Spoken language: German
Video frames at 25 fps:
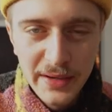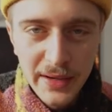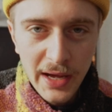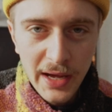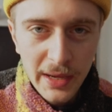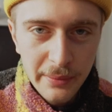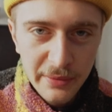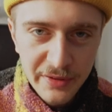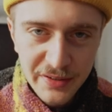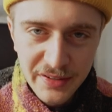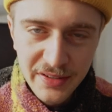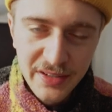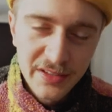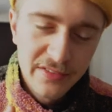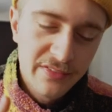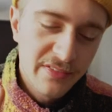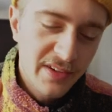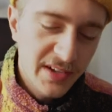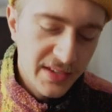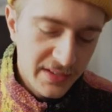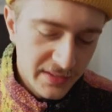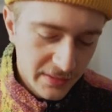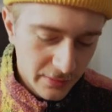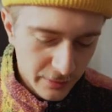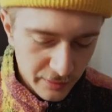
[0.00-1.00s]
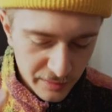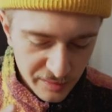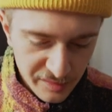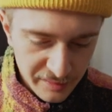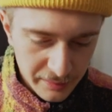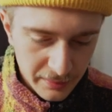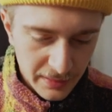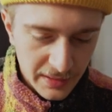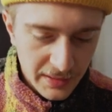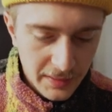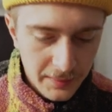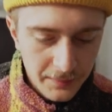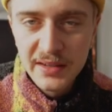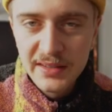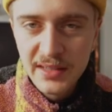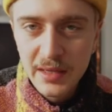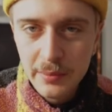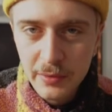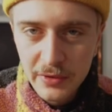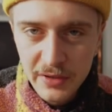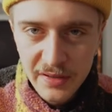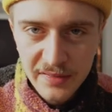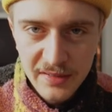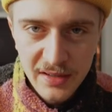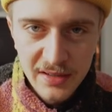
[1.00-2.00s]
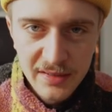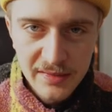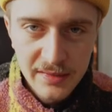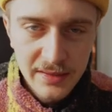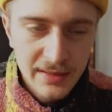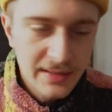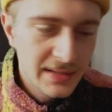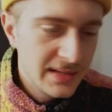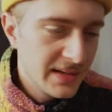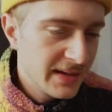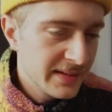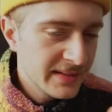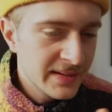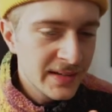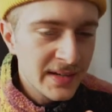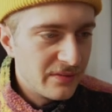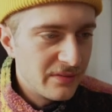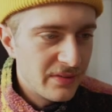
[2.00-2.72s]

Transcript: Aber es geht weiter und zwar, ich habe euch jetzt alles erklärt,